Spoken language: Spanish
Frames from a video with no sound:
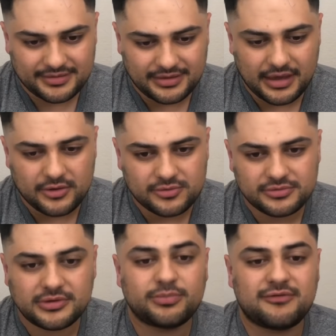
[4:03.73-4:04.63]
Eau
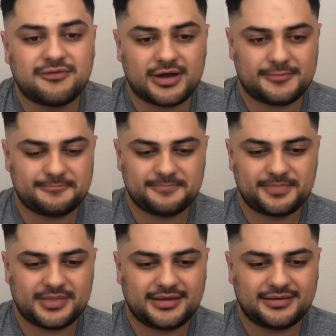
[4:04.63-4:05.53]
de Parfum.
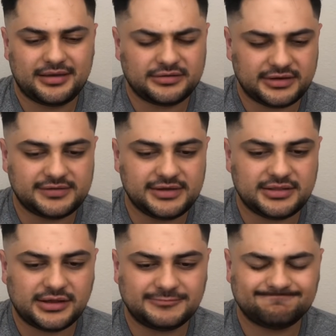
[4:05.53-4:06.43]

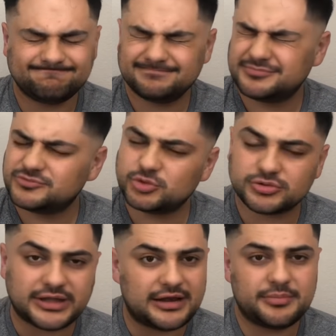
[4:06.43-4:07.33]
Exquisita
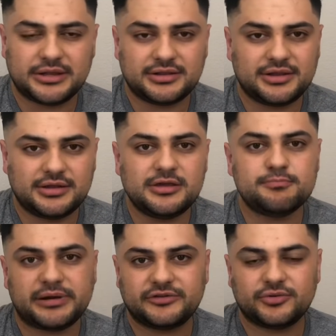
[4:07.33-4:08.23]
totalmente.
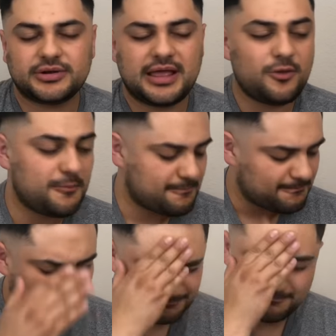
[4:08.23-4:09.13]
Impresionado,
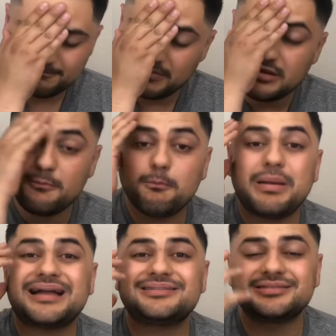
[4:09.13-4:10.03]

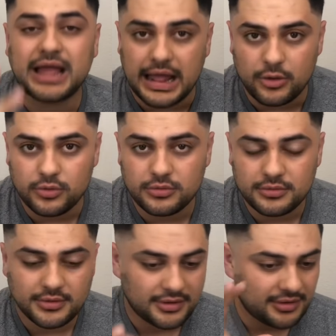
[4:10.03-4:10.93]
impactado.
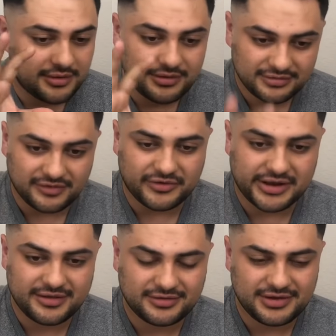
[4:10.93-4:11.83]
Esta
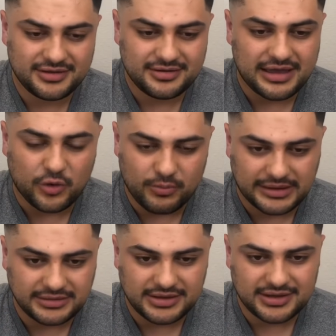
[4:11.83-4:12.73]
fragancia
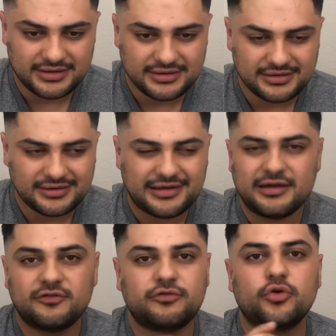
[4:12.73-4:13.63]
aromática,
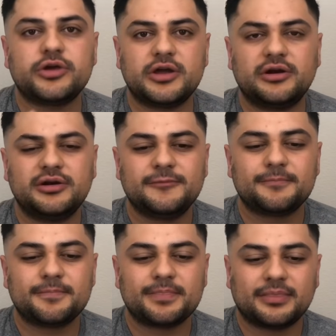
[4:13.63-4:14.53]
foyer,
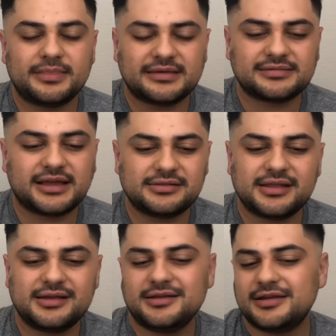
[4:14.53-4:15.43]

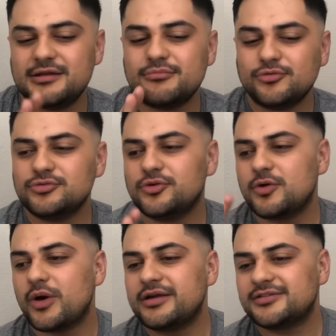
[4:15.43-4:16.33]
desata el mundo de
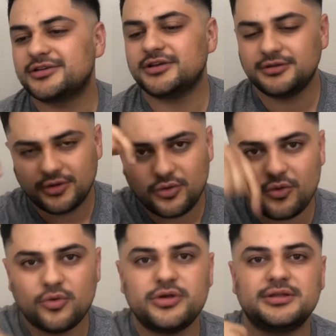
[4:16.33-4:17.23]
YSL
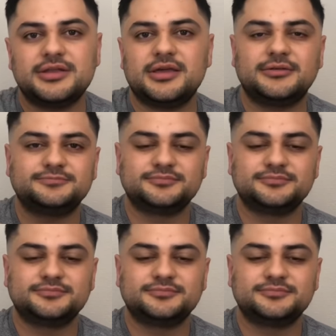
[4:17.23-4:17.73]
hoy en día.